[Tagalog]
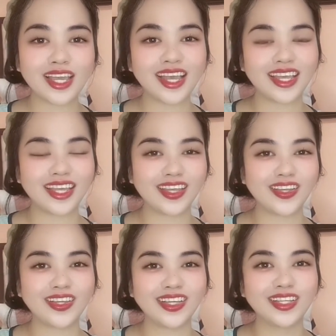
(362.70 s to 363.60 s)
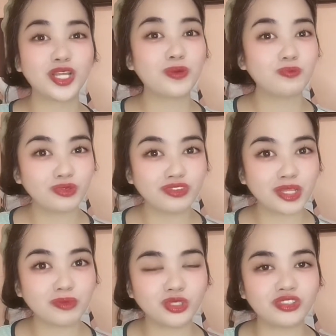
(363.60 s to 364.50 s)
I na-approve
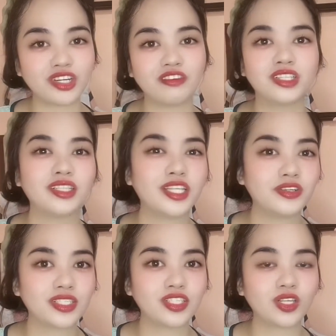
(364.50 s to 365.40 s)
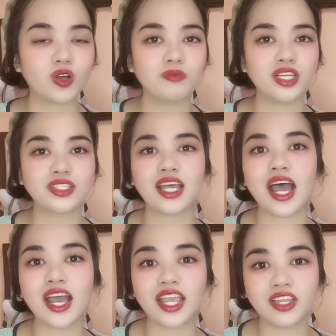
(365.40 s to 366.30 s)
naman yung travel clearance ko because
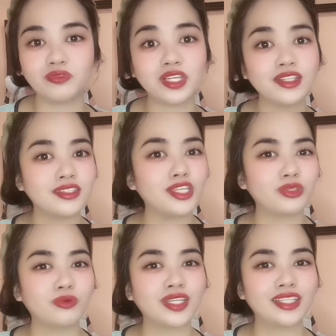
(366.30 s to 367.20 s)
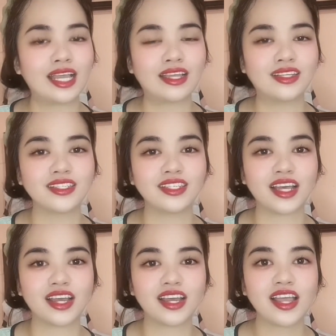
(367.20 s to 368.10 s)
I really see to it guys
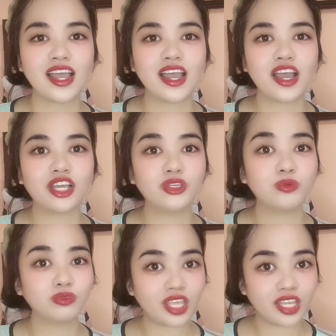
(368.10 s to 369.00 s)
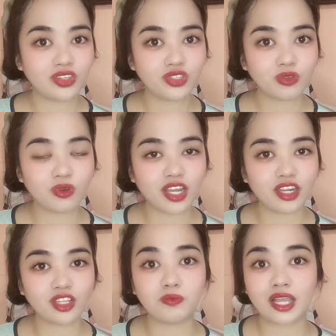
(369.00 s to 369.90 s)
na uh, yung dates kung
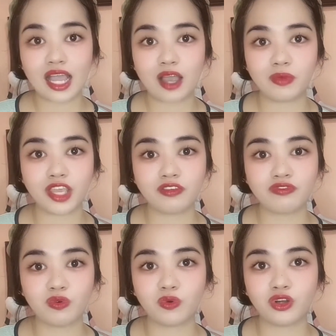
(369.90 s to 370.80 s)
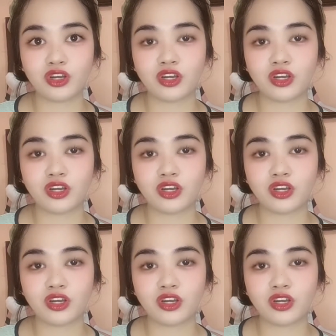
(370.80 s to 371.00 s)
kailan ako mag apply for